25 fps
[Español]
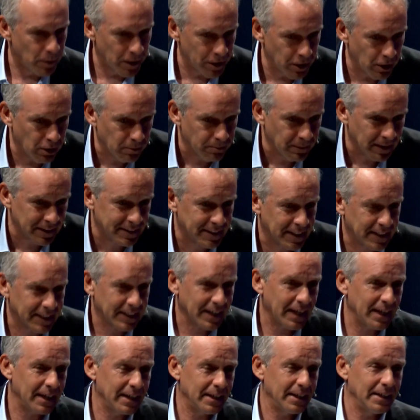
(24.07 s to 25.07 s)
Bueno,
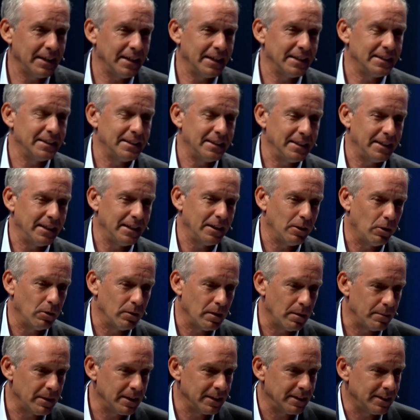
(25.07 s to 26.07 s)
Mastercard, este,
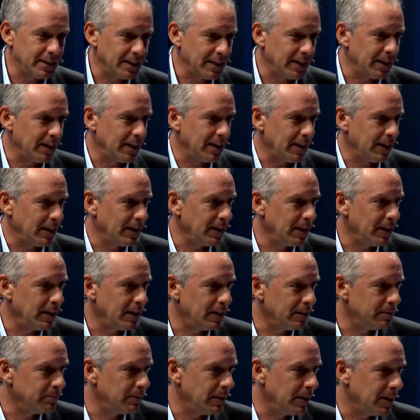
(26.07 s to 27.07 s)

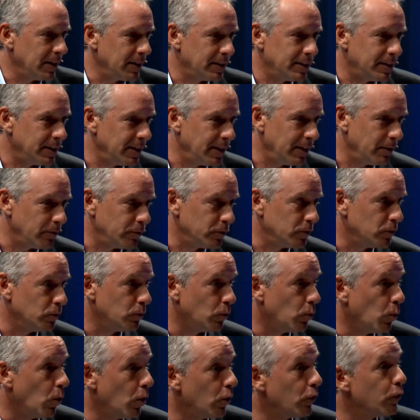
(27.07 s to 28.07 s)
obviamente, este, es
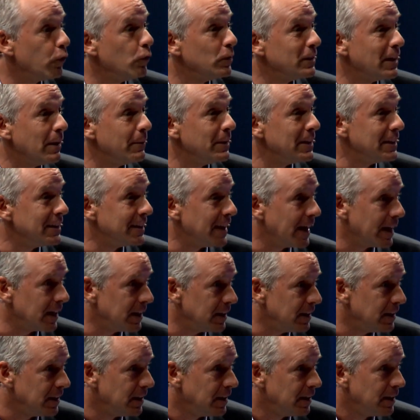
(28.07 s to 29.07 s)
un jugador
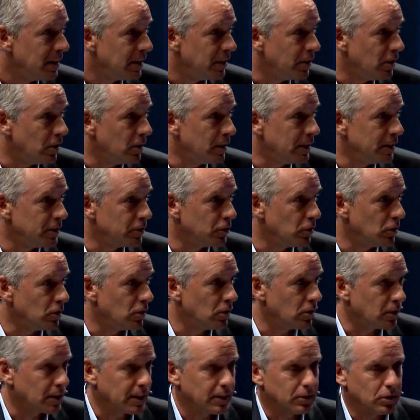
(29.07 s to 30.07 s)
fundamental en todo
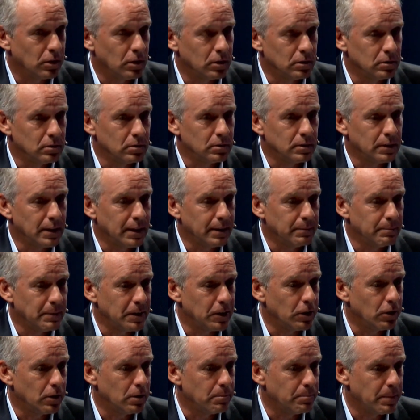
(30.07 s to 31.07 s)
lo que son eh,
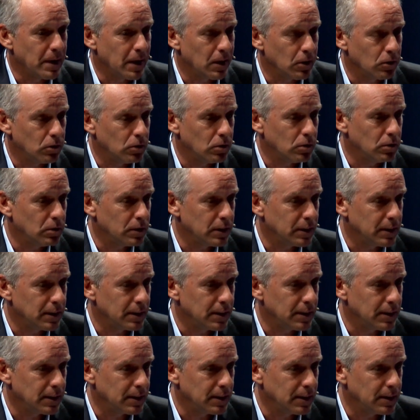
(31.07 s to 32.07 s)
medios de pago
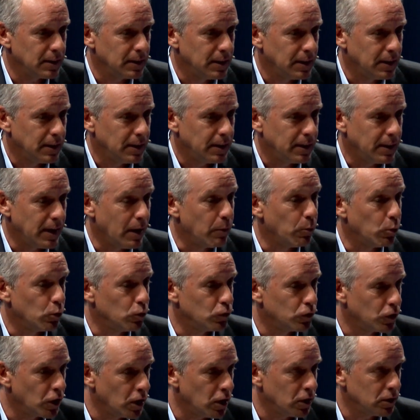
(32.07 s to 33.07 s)
y la
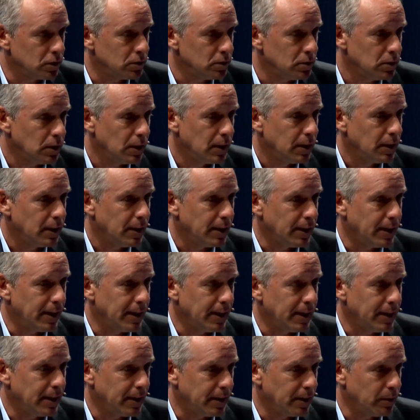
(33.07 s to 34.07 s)
evolución
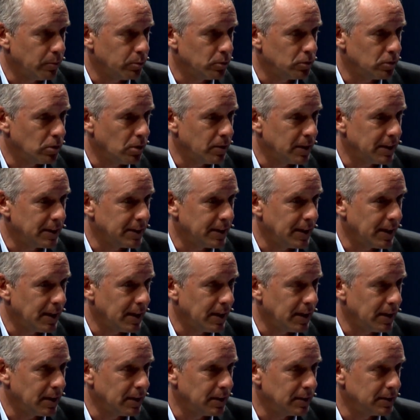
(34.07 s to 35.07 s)
¿eh? desde el punto de
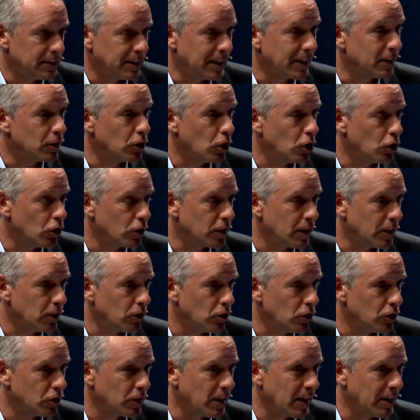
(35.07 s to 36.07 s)
vista
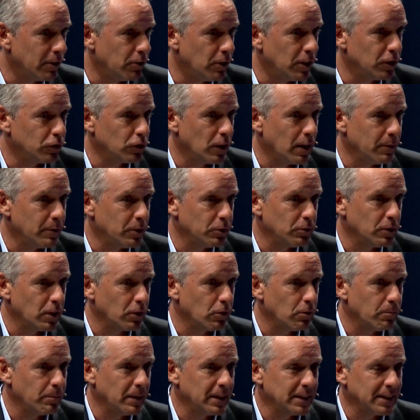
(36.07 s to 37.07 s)
tecnológico. Ya no es solamente
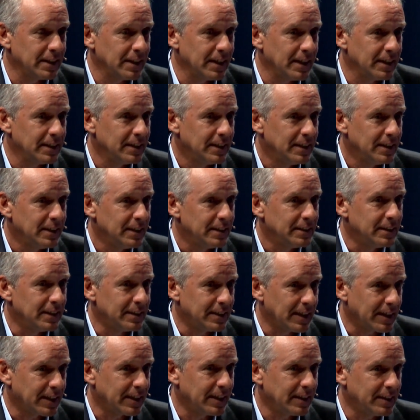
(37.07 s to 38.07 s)
una compañía de
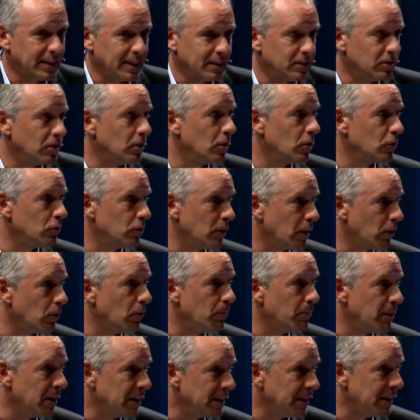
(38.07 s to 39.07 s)
tarjetas, sino que es una
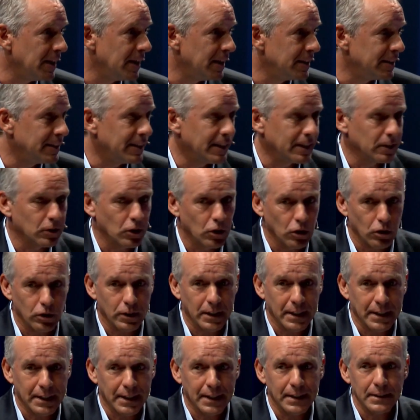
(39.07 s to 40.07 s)
compañía
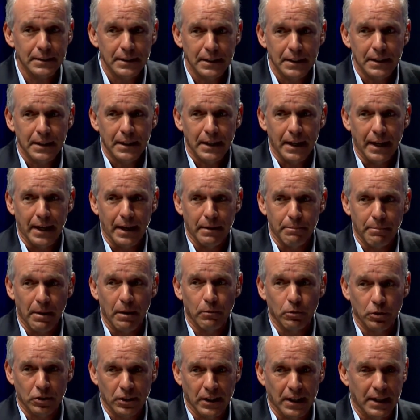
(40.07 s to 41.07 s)
tecnológica. Eh,
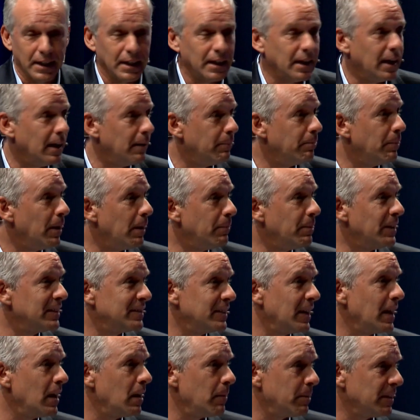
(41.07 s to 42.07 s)
vamos a,
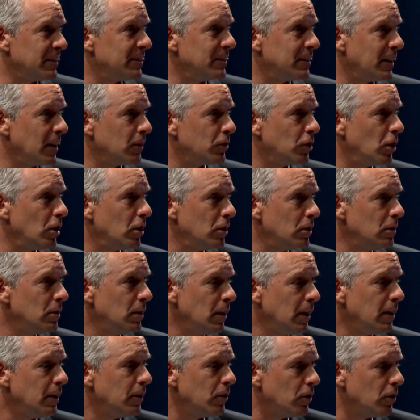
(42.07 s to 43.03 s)
pasar a la presentación.